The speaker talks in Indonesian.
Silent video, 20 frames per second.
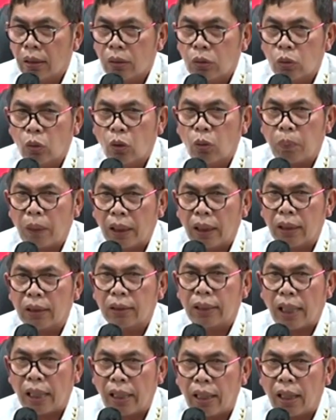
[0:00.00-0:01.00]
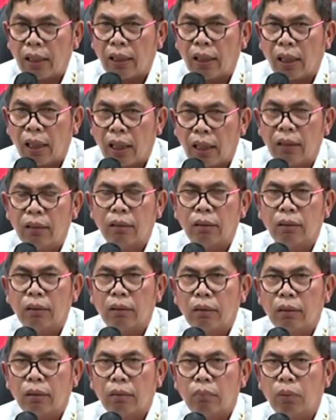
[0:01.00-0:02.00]
Sudut pandang saya adalah
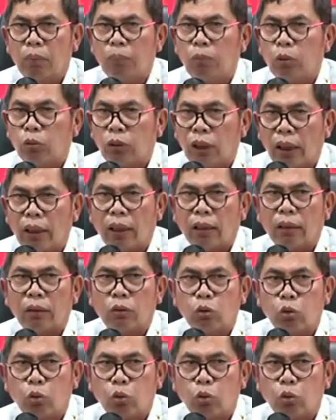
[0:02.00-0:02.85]
membuktikan